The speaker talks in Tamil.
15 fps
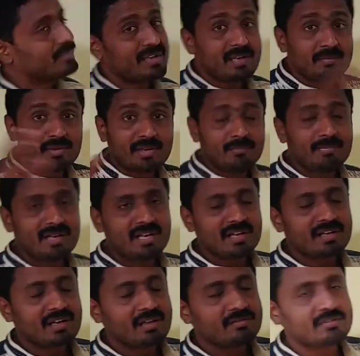பெரிய பெரிய
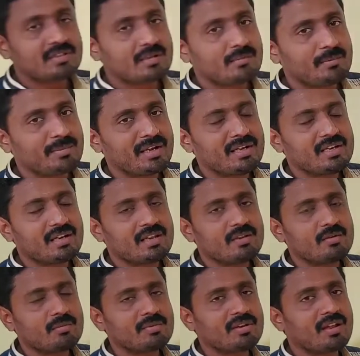பில்டிங்க்கெலாம் வந்து நம்ம பெயிண்ட்
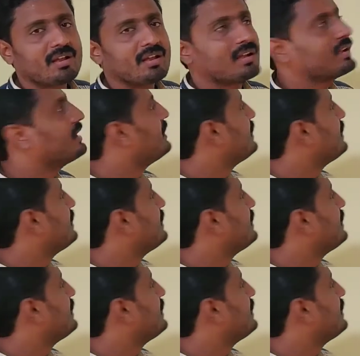அடிக்கணும் அப்படின்னாக்கா